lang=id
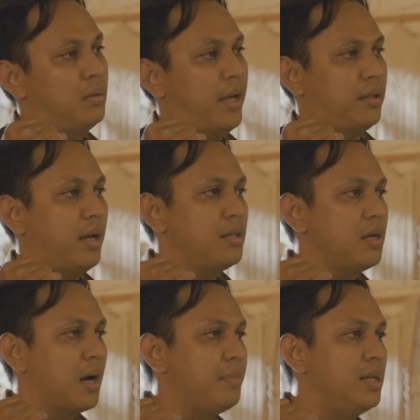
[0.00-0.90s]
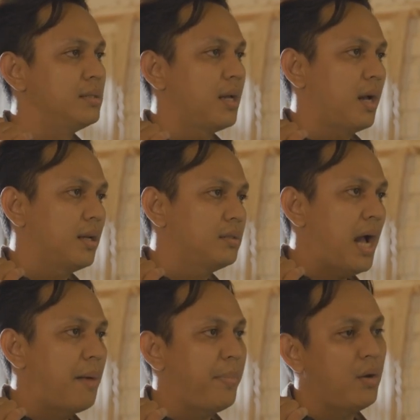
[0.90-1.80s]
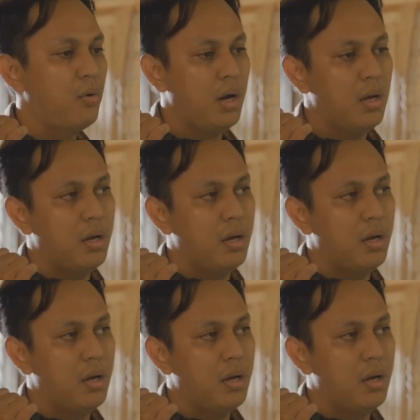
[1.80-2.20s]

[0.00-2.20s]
Acting aja nggak bisa. Capek gue.